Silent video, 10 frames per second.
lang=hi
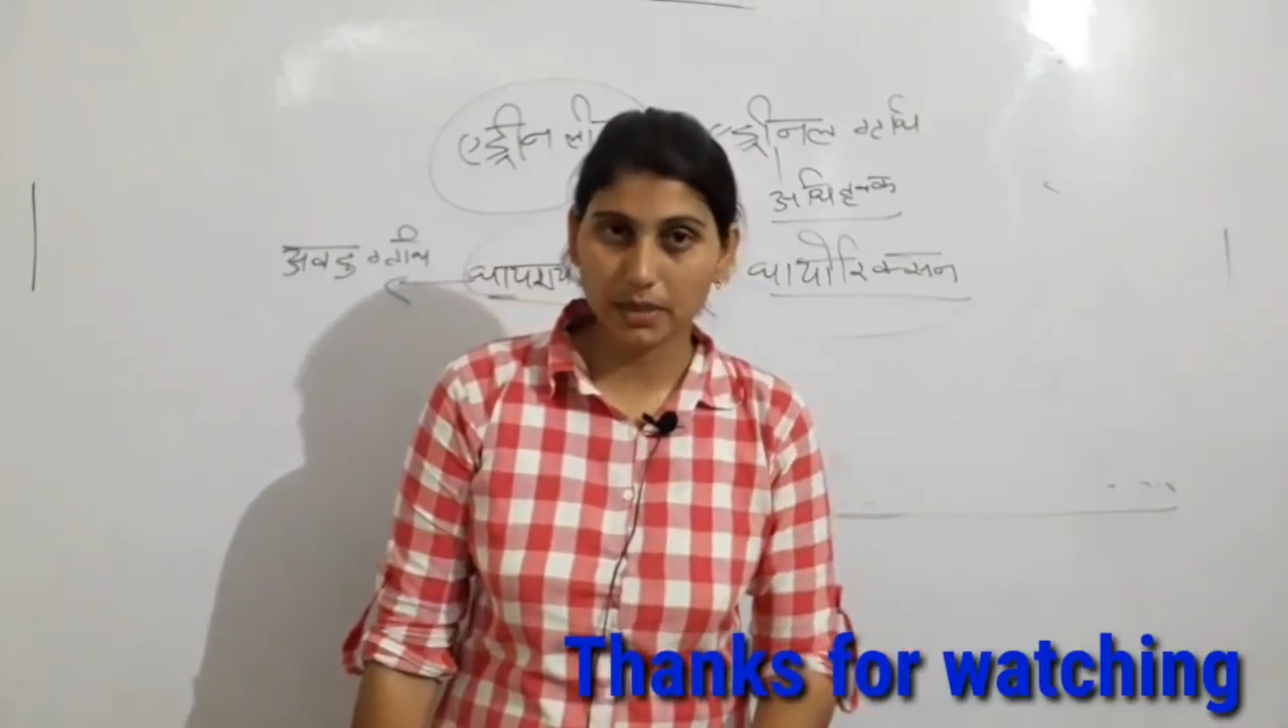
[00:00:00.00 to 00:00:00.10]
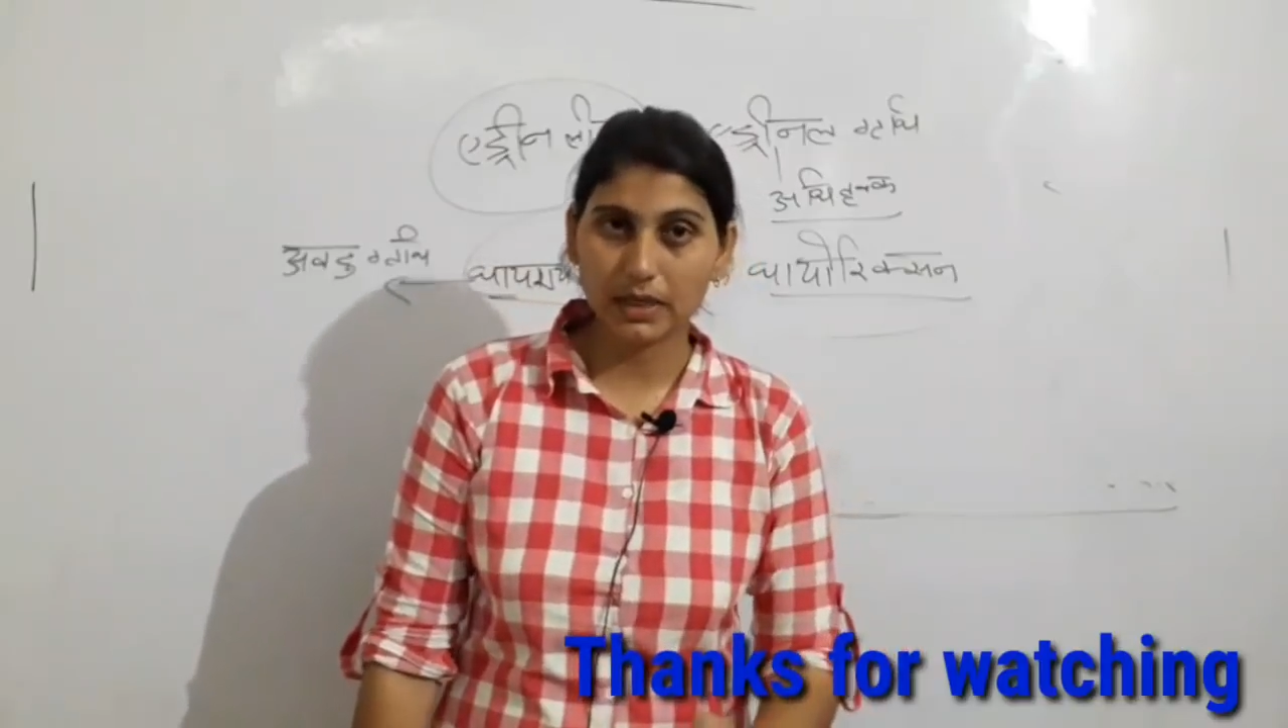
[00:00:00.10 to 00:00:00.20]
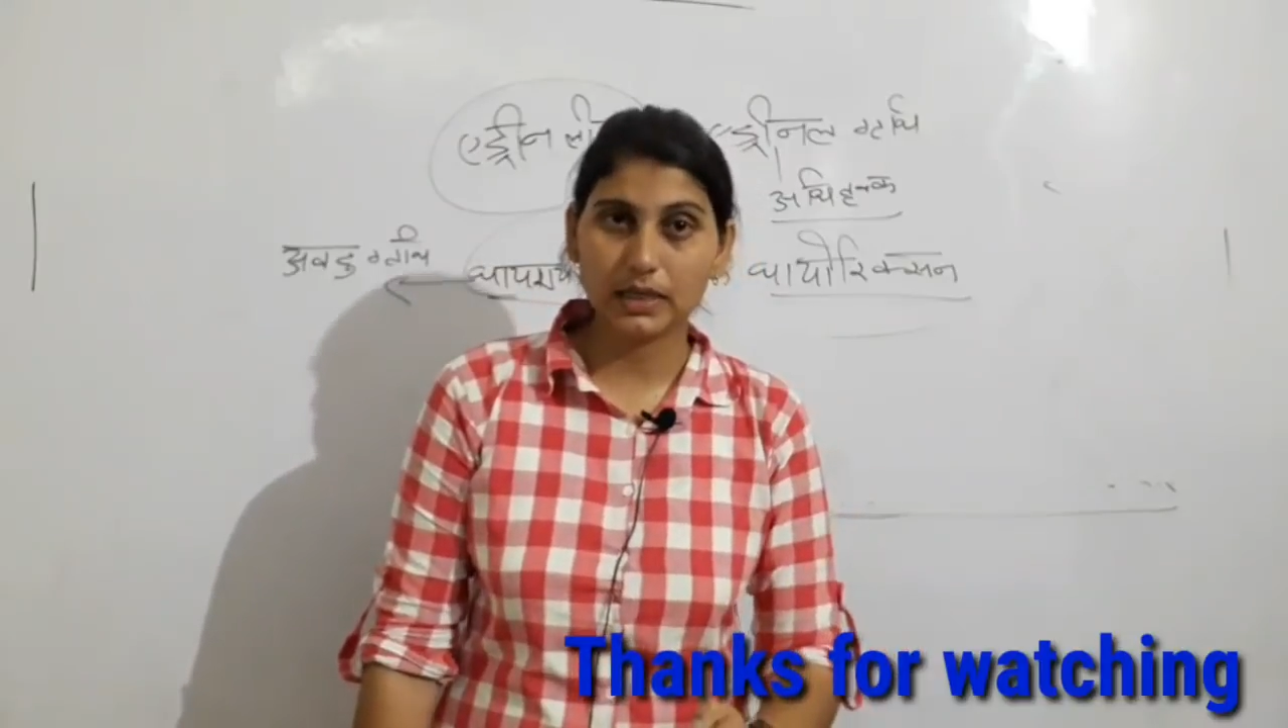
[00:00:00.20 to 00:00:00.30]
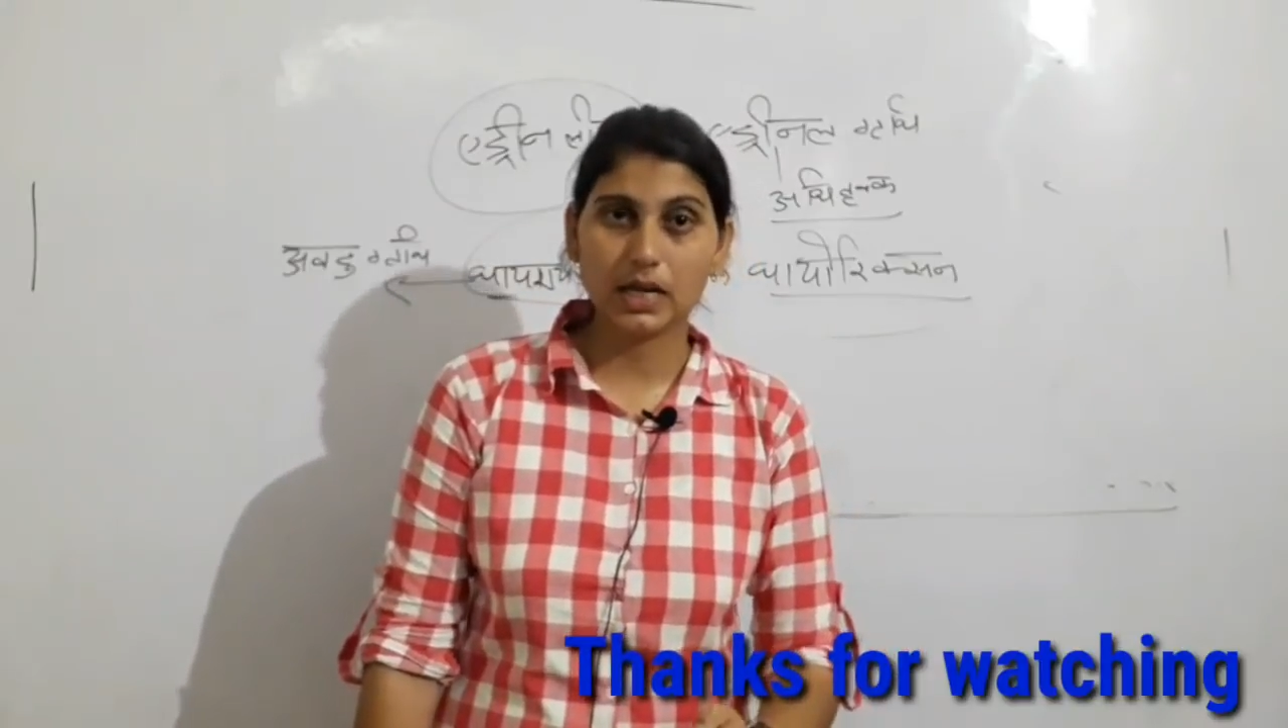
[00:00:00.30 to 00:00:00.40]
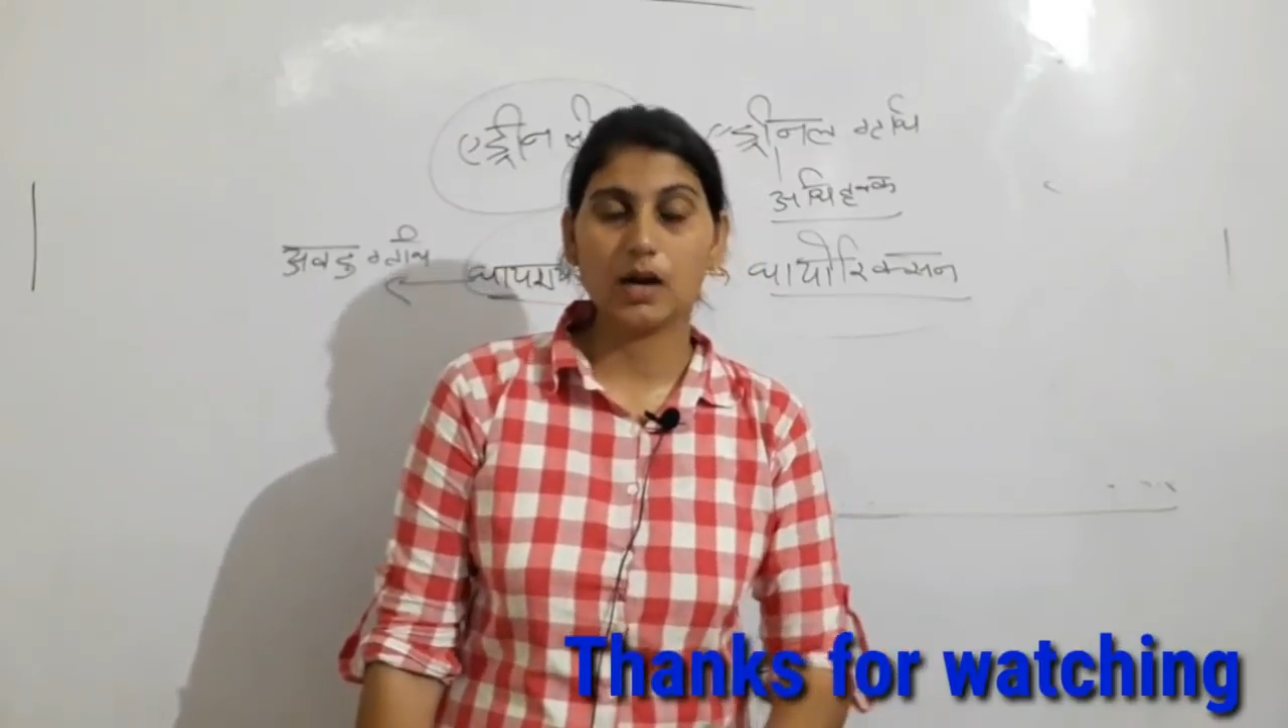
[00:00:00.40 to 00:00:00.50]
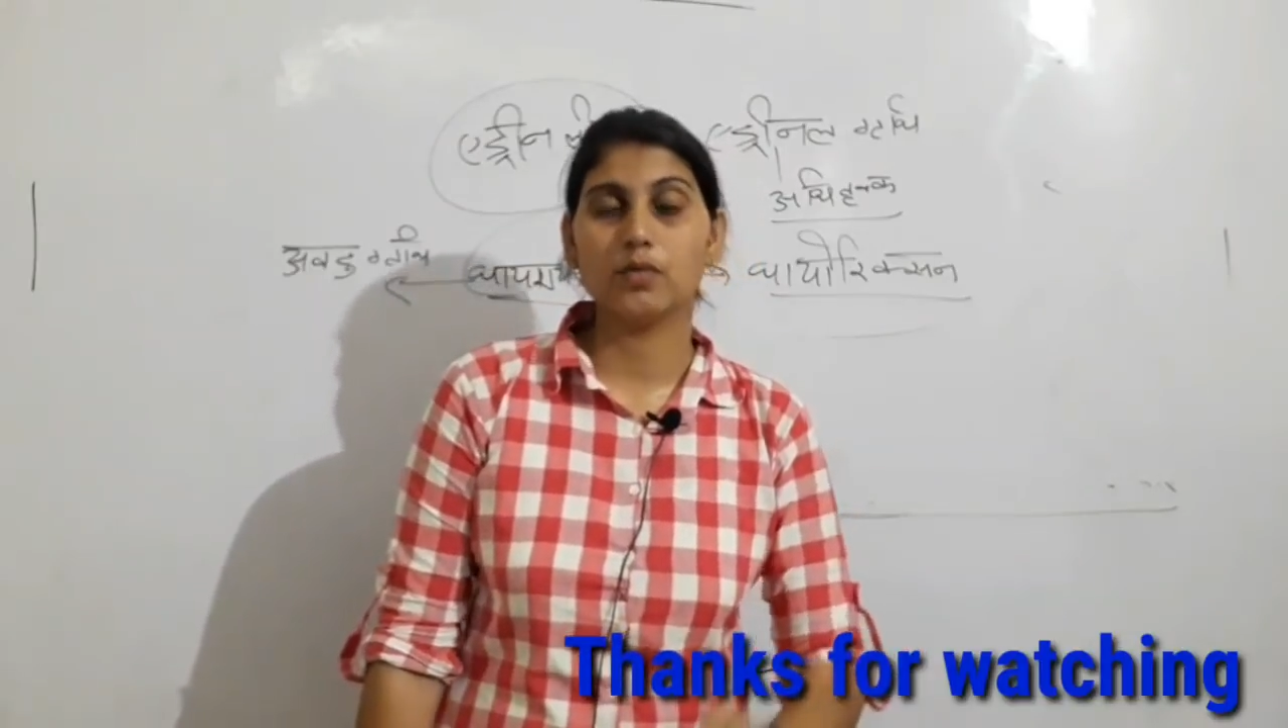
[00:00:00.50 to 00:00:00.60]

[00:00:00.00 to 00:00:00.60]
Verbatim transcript: नहीं किया